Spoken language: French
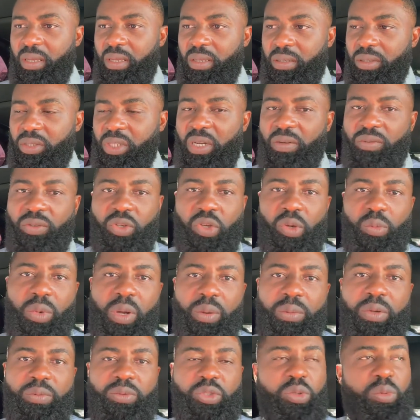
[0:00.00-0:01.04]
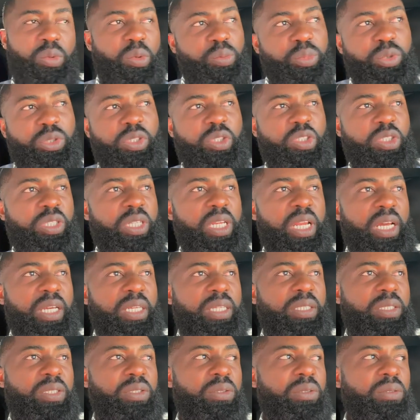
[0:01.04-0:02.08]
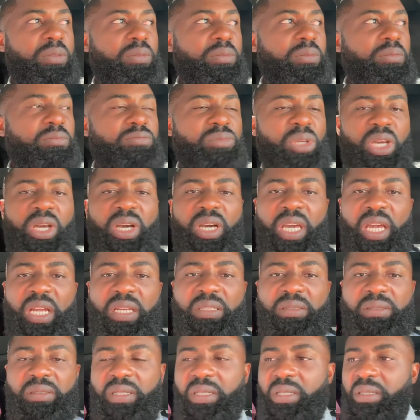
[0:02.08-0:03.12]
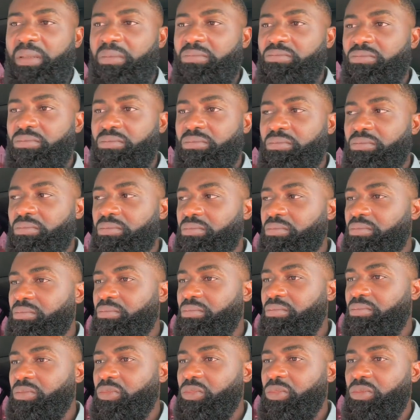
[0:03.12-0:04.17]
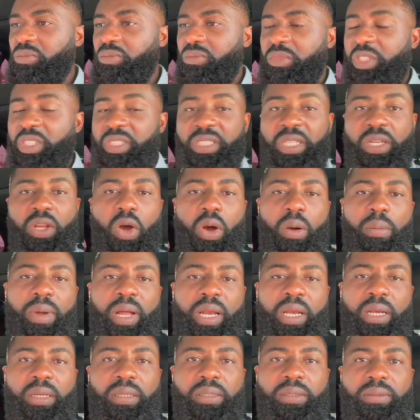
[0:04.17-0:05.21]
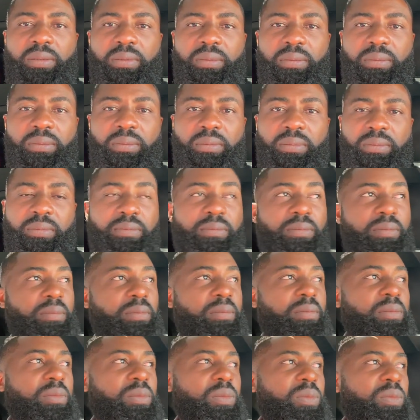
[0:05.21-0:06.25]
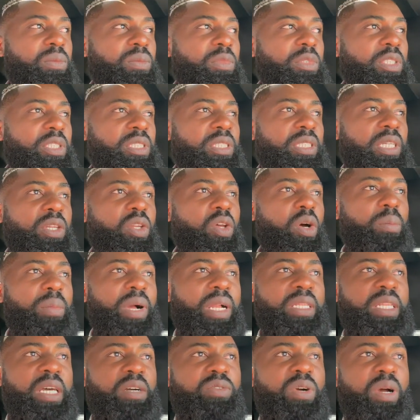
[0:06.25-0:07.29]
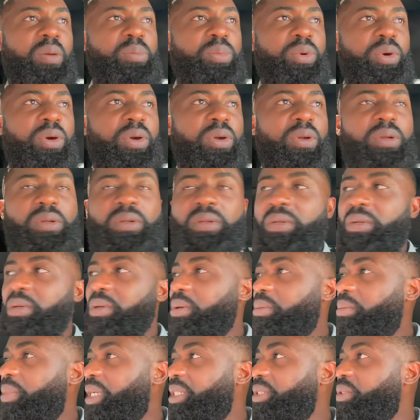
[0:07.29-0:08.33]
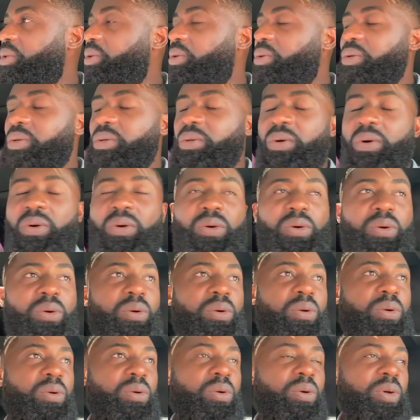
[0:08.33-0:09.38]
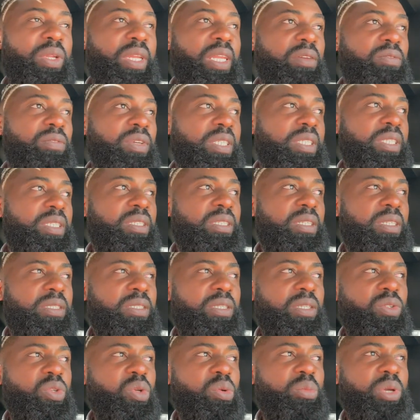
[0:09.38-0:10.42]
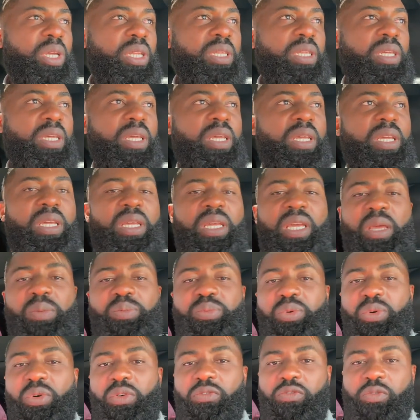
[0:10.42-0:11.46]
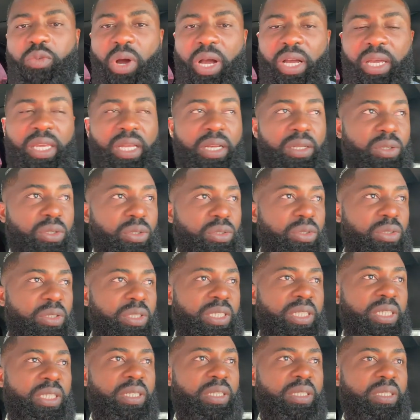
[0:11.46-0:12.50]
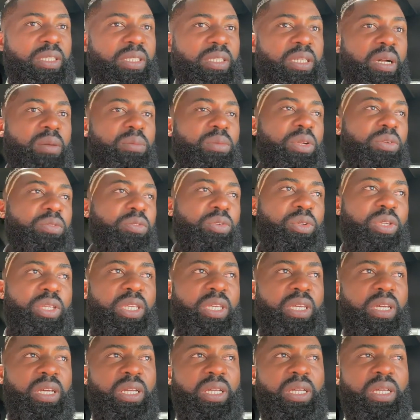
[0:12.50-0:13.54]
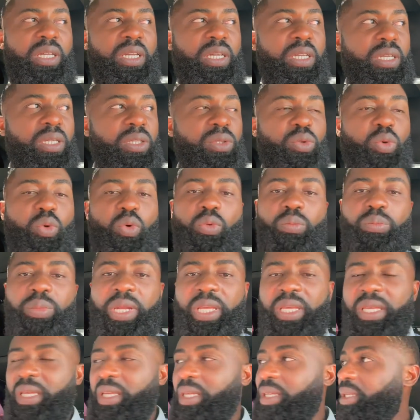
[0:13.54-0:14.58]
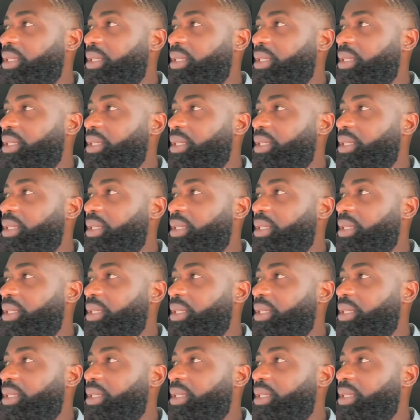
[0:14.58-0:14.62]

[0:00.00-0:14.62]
J'avoue que moi-même, je me pose aussi la question, mais en réalité, c'est normal. C'est normal d'avoir peur parce que on investit dans un domaine et puis on voit quelque chose qui semble venir troubler